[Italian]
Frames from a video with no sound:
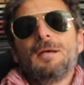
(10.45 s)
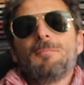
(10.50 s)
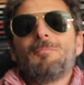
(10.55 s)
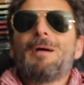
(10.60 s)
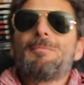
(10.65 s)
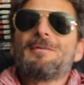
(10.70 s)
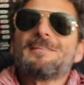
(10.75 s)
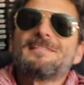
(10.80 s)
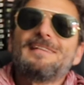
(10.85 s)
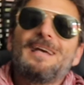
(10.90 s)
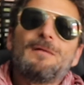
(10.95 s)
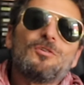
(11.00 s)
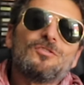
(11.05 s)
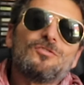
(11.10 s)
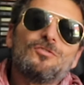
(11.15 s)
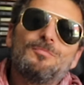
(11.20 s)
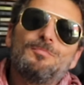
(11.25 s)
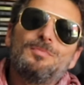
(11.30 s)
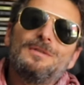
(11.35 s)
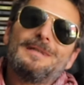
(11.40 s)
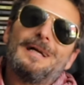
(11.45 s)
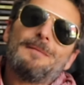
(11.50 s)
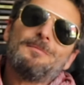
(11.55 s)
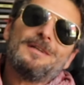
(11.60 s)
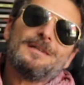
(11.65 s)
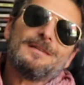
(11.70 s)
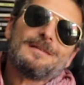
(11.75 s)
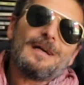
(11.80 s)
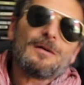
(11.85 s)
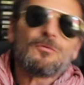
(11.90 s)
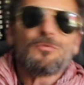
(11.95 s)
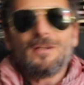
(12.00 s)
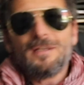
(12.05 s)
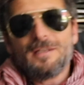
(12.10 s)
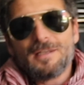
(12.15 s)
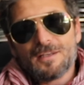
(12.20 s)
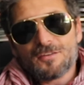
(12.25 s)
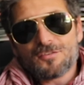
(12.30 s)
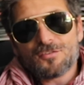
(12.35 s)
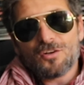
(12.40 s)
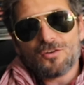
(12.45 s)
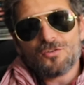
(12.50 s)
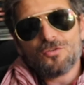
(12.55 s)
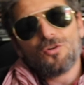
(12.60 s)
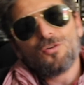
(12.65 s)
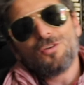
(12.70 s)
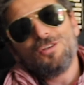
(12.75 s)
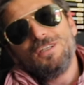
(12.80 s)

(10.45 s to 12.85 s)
Ma passiamo subitamente a quelli che sono